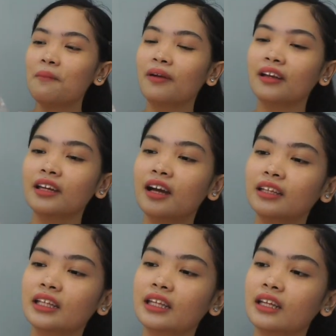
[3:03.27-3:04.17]
Pero I
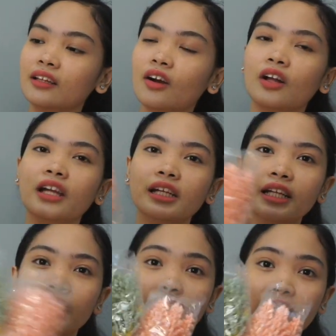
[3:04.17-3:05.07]
got it in color
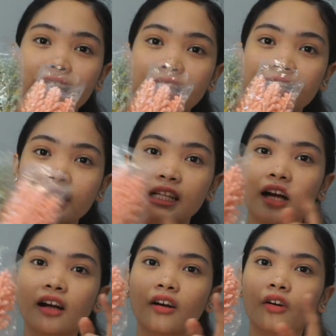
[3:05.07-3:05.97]
green,
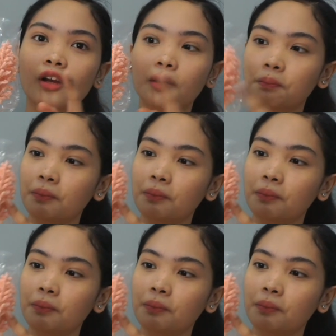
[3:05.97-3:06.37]
tsaka color